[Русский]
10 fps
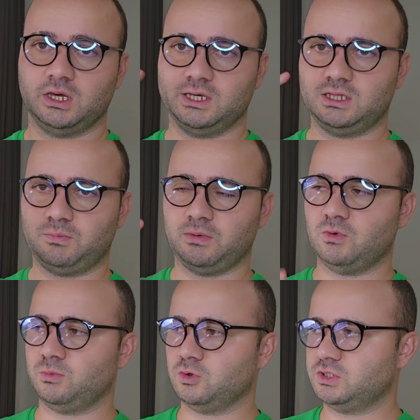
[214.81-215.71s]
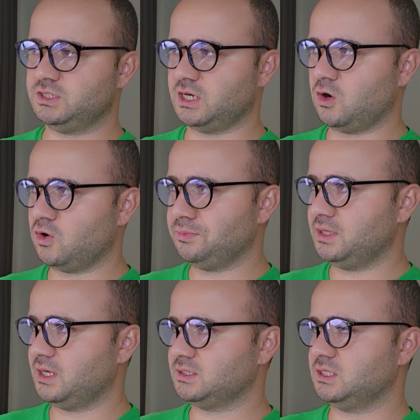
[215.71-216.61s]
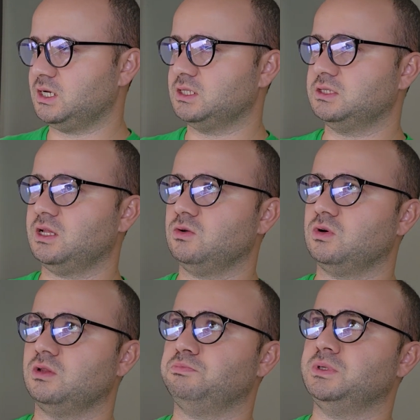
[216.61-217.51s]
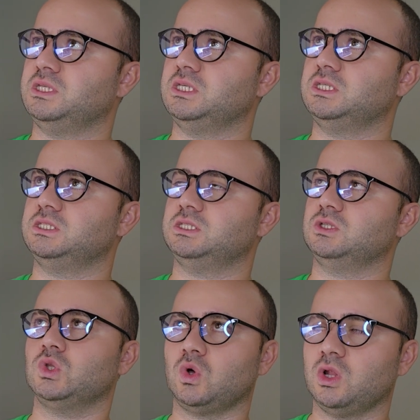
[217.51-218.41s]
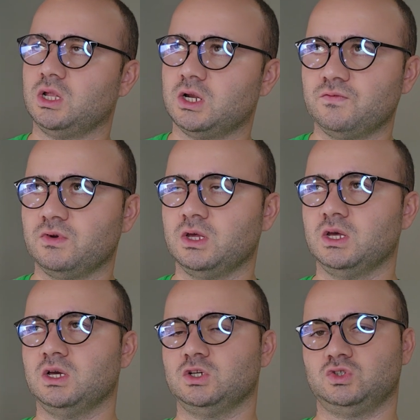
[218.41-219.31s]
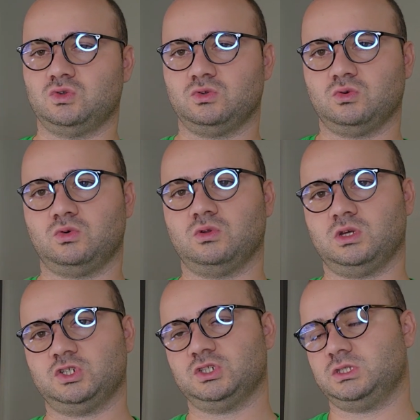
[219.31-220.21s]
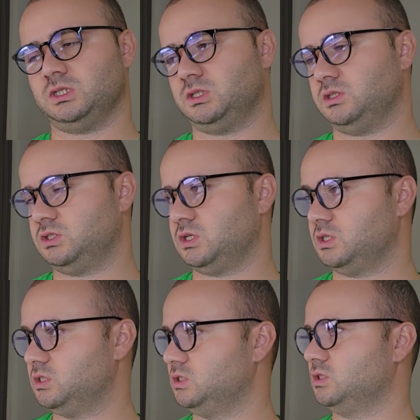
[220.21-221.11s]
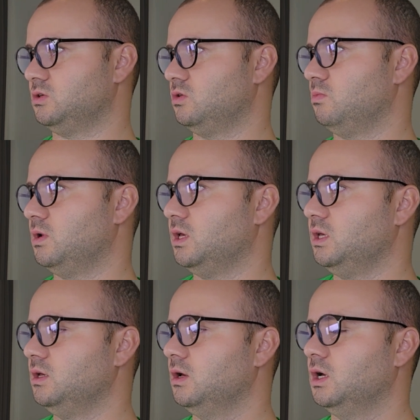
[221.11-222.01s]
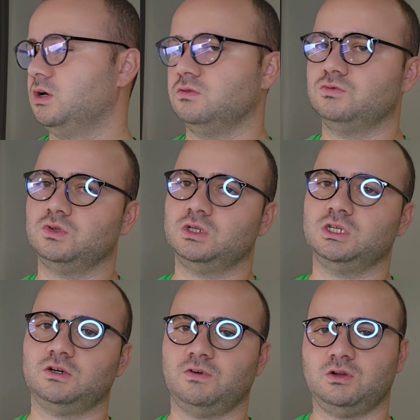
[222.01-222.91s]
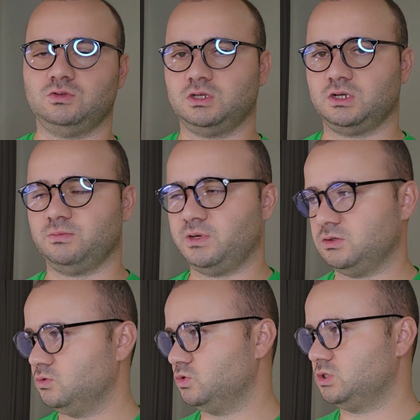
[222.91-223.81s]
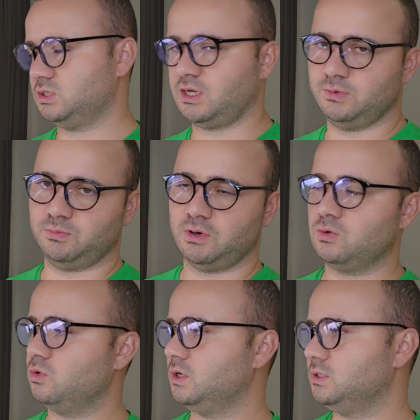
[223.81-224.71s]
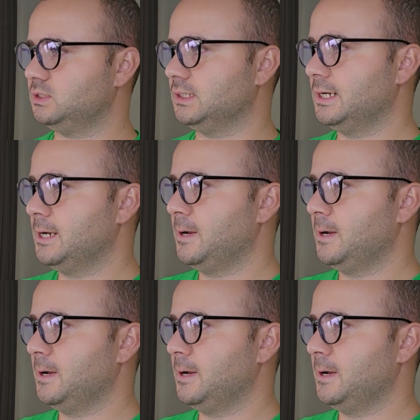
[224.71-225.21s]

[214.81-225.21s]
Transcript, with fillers: Это, по-моему, от Xiaomi, я за них отдал около 50 долларов что-то около 6 тысяч российских рублей. В других валютах, ребят, ну уже сами погуглите.